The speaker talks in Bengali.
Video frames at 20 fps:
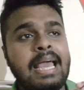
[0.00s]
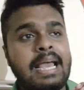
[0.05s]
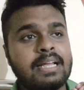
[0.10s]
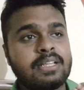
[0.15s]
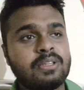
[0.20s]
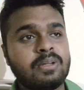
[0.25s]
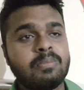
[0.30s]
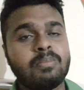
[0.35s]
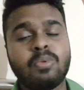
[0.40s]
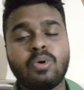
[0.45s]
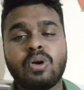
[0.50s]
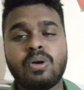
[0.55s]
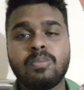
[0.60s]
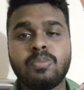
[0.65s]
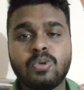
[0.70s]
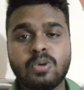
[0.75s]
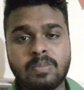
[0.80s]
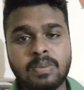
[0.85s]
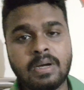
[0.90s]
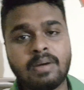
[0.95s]
একদম
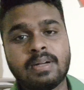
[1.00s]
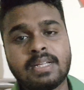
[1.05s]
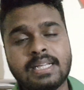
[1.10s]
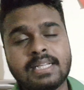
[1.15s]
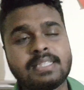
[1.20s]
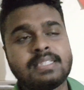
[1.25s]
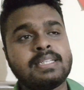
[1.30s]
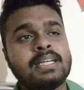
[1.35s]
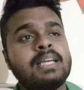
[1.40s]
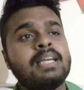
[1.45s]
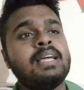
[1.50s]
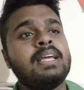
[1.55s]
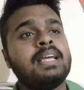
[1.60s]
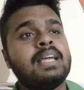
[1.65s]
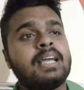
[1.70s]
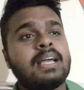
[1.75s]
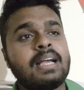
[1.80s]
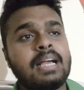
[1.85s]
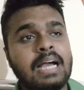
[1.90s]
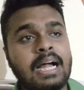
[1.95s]
ভরপুর পাওয়া যাচ্ছে
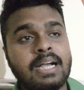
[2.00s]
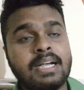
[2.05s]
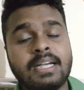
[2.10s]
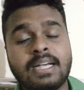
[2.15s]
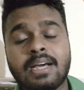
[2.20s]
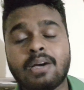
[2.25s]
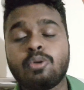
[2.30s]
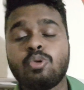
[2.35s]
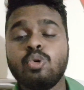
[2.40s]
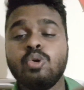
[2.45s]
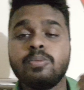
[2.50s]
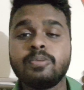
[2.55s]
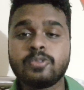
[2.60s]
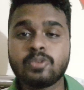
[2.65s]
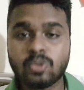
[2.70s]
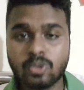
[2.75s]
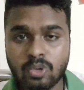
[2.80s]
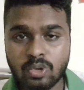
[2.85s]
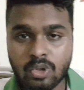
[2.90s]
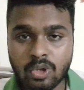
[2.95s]
গানটা খুব
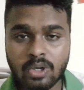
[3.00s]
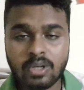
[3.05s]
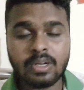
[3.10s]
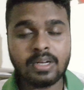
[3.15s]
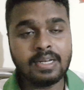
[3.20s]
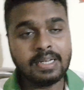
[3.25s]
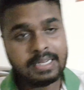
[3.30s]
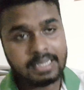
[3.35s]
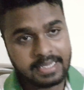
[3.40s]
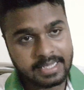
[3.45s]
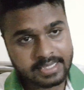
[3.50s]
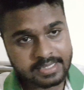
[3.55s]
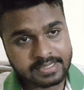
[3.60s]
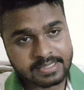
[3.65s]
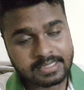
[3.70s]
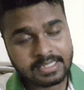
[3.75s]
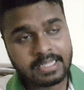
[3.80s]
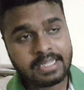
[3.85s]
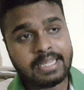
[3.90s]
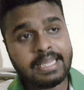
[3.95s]
সুন্দর লিরিক্স
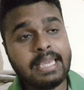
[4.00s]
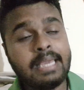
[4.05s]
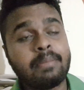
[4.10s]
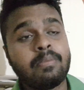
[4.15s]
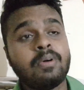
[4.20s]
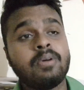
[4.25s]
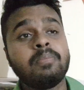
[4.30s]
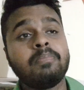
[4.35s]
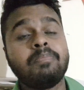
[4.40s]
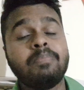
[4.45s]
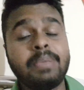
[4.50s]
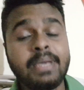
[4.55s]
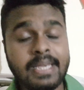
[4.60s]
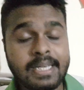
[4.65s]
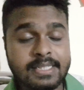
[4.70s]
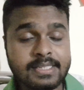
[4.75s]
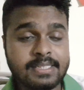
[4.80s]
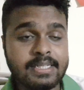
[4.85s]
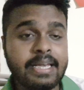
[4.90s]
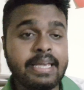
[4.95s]
এবং
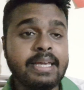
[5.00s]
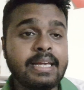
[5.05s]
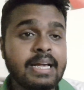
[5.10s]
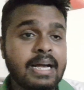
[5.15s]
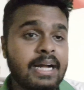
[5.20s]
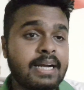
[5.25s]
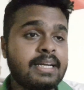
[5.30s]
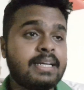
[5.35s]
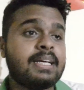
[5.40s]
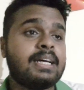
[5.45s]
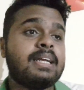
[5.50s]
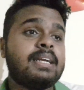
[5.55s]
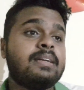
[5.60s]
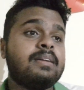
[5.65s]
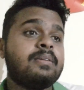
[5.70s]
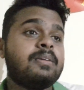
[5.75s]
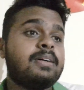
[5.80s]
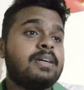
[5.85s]
বেশ এই গানটার